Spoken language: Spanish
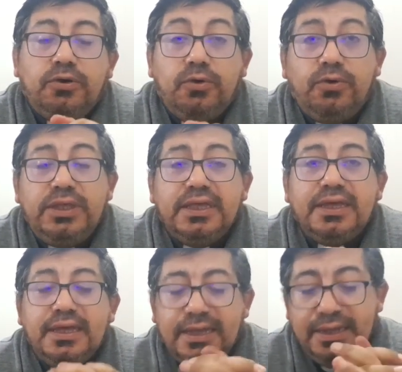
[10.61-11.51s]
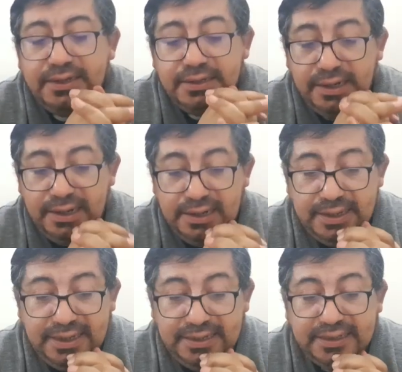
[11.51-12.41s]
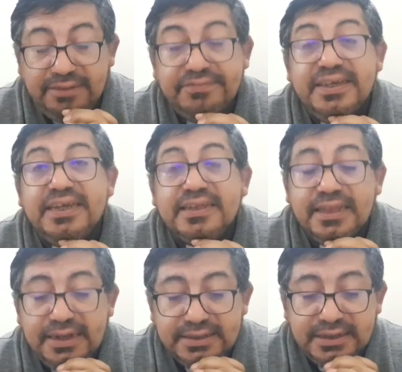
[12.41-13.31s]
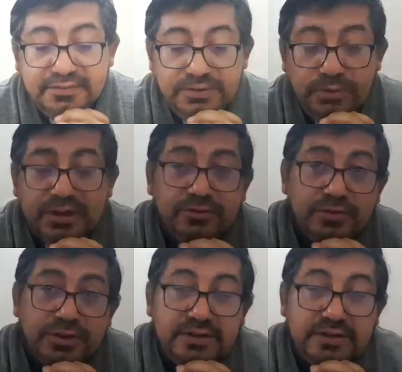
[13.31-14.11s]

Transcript: hoy en esta fiesta de la transfiguración